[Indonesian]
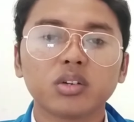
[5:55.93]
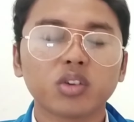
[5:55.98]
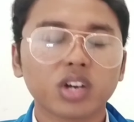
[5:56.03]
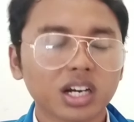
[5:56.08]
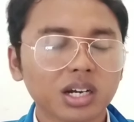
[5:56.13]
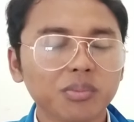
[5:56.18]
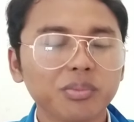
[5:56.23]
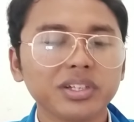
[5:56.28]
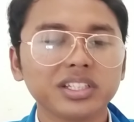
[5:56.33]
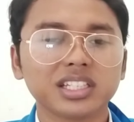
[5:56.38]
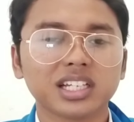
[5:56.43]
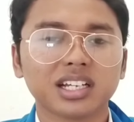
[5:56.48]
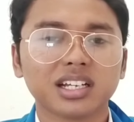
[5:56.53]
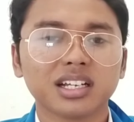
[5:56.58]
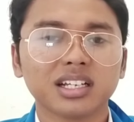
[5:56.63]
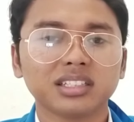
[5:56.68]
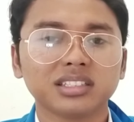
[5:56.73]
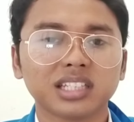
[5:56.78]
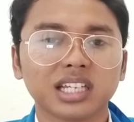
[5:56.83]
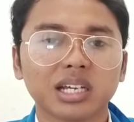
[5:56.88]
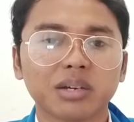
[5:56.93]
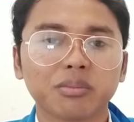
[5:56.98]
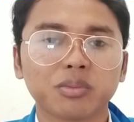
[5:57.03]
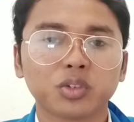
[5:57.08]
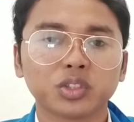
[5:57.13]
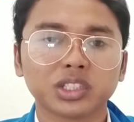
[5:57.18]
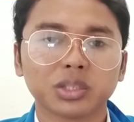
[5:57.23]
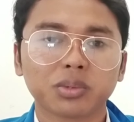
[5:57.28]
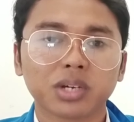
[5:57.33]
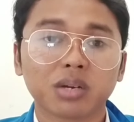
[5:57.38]
Kurang lebihnya saya
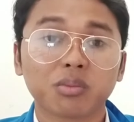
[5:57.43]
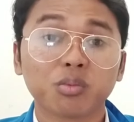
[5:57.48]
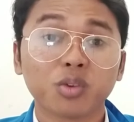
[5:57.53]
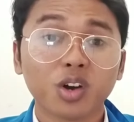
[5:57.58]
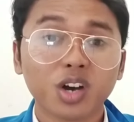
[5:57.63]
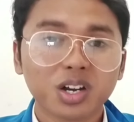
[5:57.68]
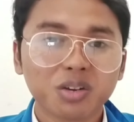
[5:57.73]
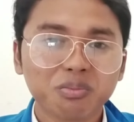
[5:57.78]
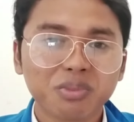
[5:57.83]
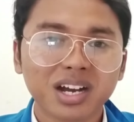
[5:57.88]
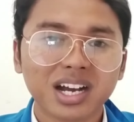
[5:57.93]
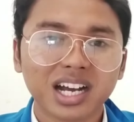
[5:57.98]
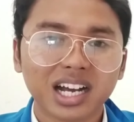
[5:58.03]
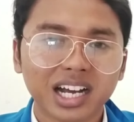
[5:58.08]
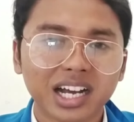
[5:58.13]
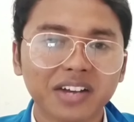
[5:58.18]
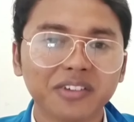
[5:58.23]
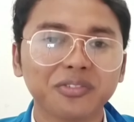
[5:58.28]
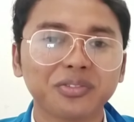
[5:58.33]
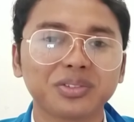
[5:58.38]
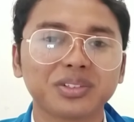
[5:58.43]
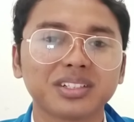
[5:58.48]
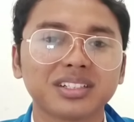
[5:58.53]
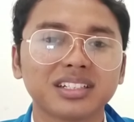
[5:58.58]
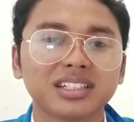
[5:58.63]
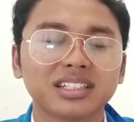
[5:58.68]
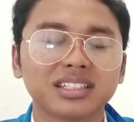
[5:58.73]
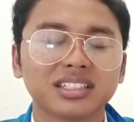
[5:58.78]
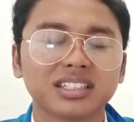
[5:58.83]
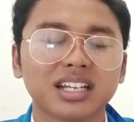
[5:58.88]
mengucapkan mohon maaf
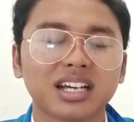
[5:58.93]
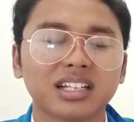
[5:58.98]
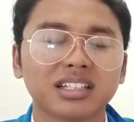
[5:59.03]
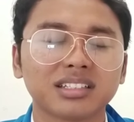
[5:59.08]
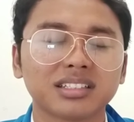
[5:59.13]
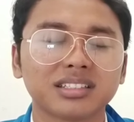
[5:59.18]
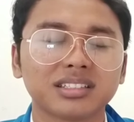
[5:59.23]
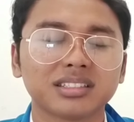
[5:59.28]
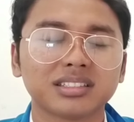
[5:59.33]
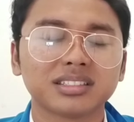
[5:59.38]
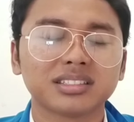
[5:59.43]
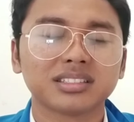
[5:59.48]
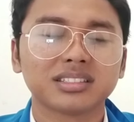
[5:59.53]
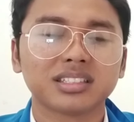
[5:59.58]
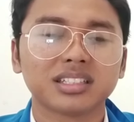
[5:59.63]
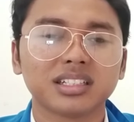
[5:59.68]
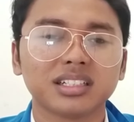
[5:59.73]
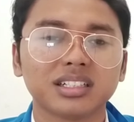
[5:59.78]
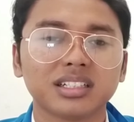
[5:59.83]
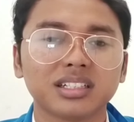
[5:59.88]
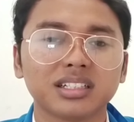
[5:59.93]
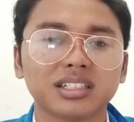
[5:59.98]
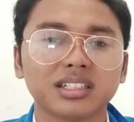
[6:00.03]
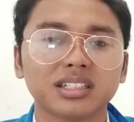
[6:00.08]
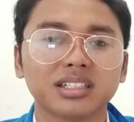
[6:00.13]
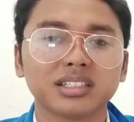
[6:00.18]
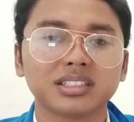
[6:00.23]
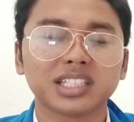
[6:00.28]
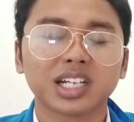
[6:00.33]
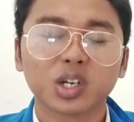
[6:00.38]
dan uh,
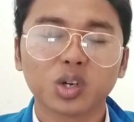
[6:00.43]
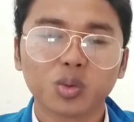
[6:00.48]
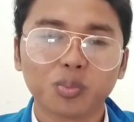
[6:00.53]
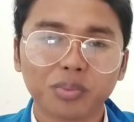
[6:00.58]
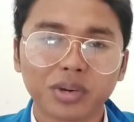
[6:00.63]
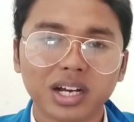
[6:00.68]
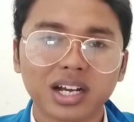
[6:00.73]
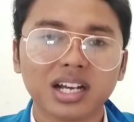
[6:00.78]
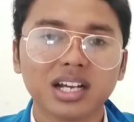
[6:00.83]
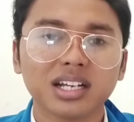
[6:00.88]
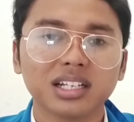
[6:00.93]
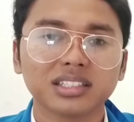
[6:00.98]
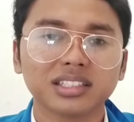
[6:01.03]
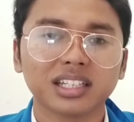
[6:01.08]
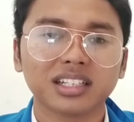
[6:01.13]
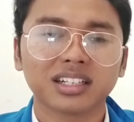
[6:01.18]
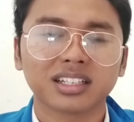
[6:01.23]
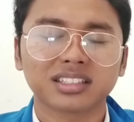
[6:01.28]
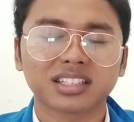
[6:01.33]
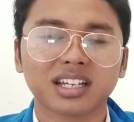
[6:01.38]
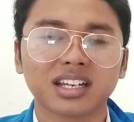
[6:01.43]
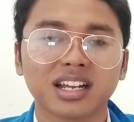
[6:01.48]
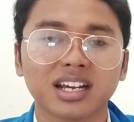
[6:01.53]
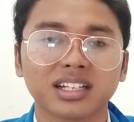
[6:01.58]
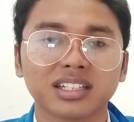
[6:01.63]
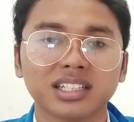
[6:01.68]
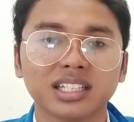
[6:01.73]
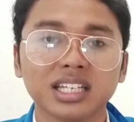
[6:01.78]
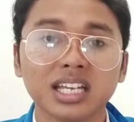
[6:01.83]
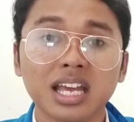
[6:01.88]
jangan lupa saya ingatkan
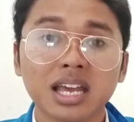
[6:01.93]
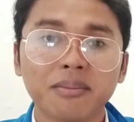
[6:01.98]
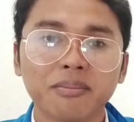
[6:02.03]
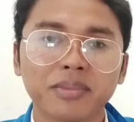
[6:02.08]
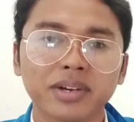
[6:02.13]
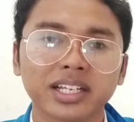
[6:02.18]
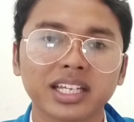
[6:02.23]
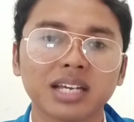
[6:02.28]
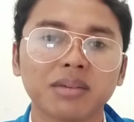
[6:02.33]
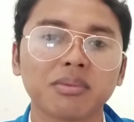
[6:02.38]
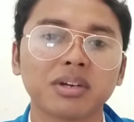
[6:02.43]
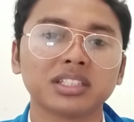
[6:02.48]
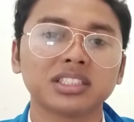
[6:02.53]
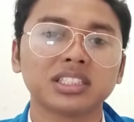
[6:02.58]
lagi bagi yang